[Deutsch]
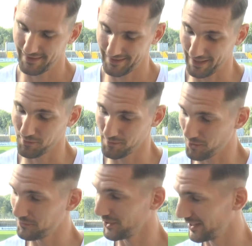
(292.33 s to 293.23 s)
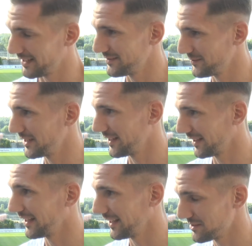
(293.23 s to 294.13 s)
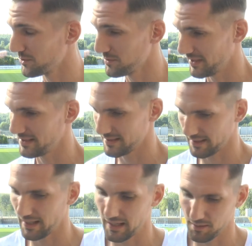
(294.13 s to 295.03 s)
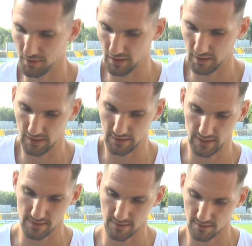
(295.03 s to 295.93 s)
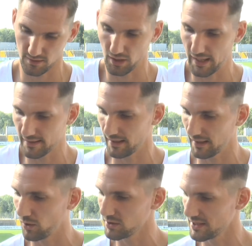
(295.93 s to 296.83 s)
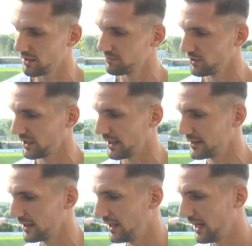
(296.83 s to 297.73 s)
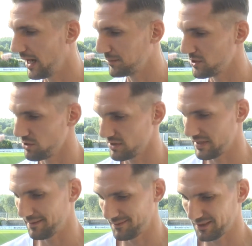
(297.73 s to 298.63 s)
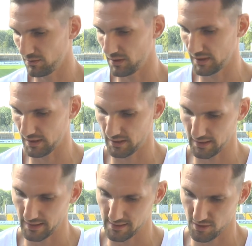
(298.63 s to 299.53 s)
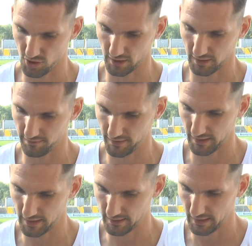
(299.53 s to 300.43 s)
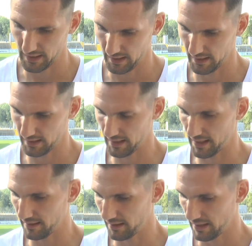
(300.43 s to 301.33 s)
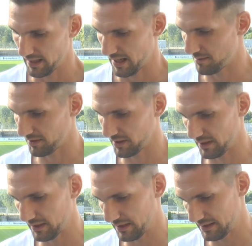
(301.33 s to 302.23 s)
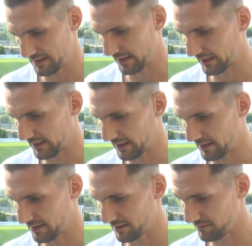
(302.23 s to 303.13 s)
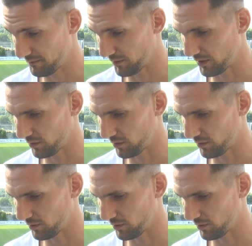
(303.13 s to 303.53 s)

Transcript: nicht da, wo man aufgehört hat mit den Relegationsspielen, das ist klar, aber äh, die letzte Saison halt äh, auch sehr erfolgreich abgeschlossen hat. Natürlich äh, der letzte Schritt gefehlt hat, äh, leider. Aber äh, ich denke, äh, wir wollen